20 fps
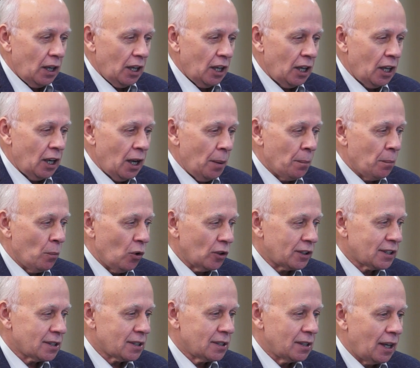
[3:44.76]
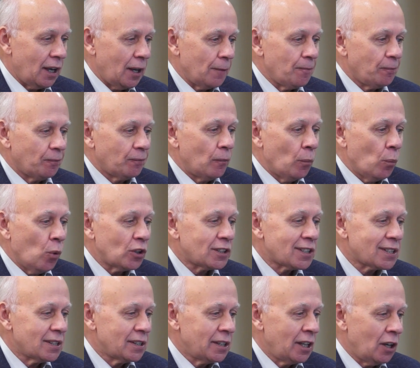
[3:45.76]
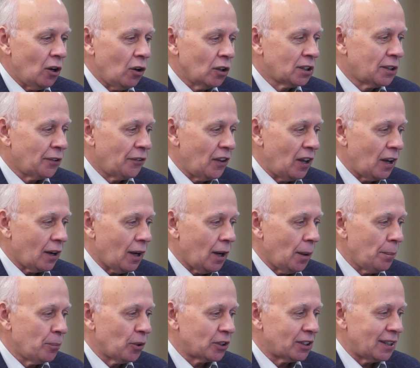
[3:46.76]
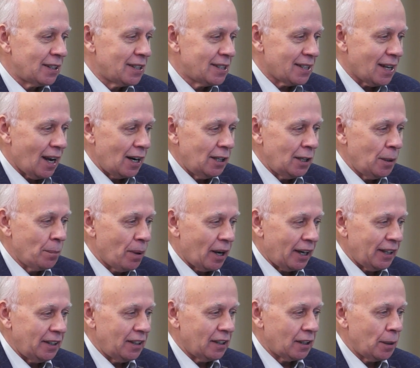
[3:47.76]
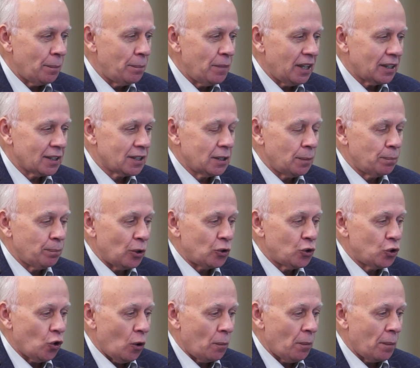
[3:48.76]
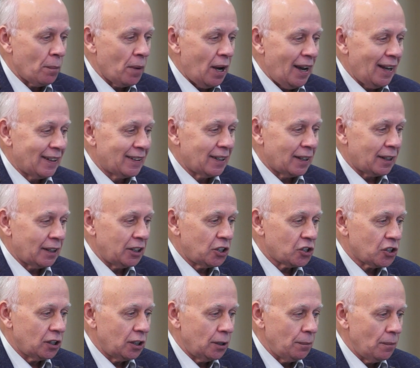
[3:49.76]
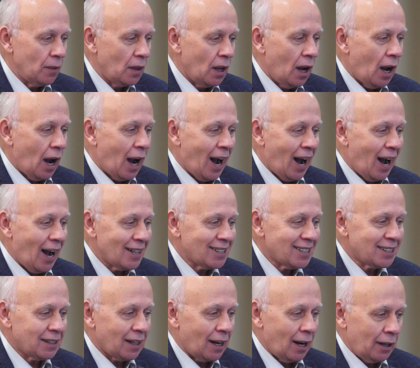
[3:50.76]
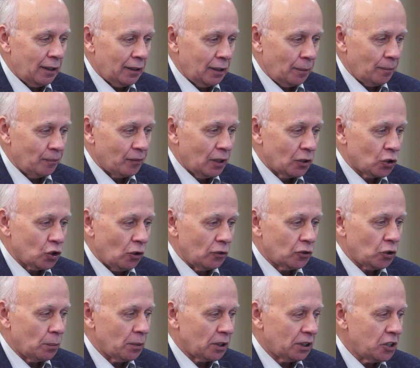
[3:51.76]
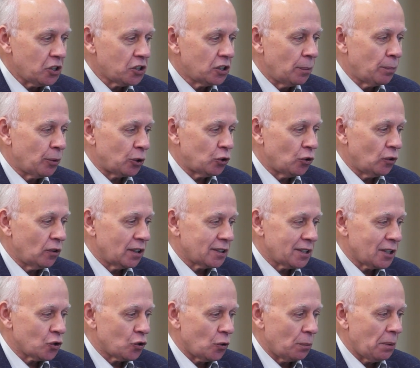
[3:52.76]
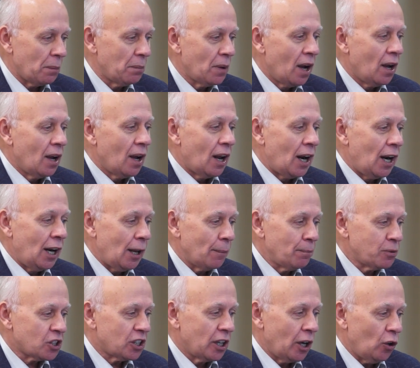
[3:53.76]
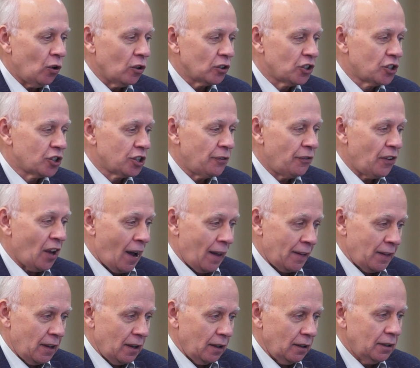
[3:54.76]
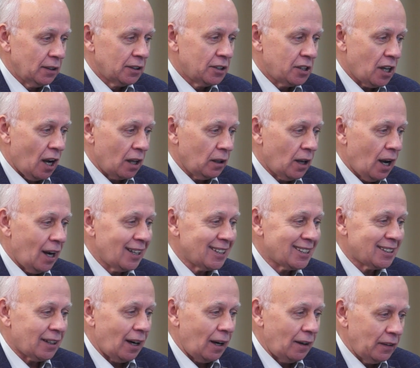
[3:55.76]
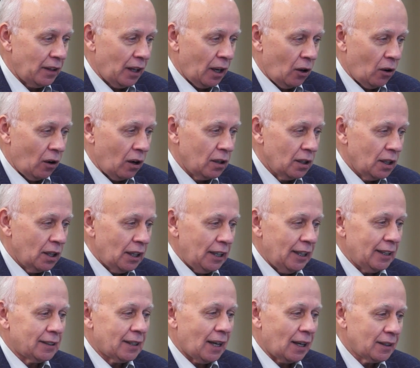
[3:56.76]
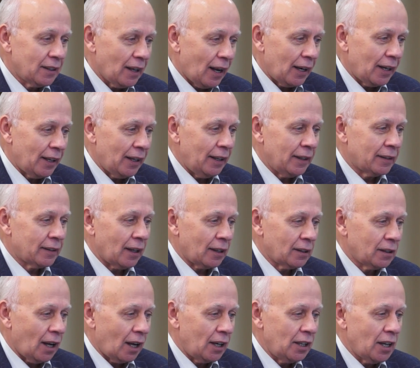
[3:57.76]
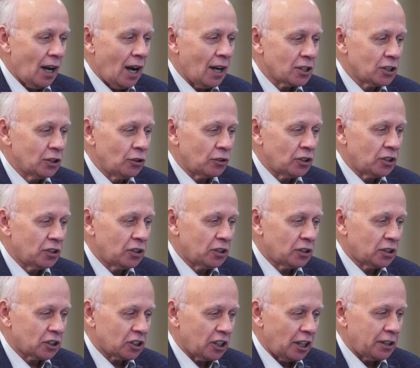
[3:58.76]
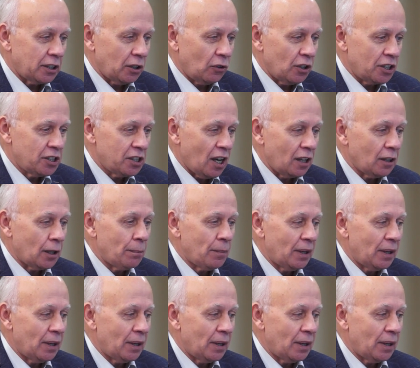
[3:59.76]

i mocne mocniej otwiera potencjalne bariery między poziomem eterycznym a astralnym, co automatycznie pociąga za sobą lepsze odżywianie ciała astralnego i tak dalej, i tak dalej, aż do trzeciego ciała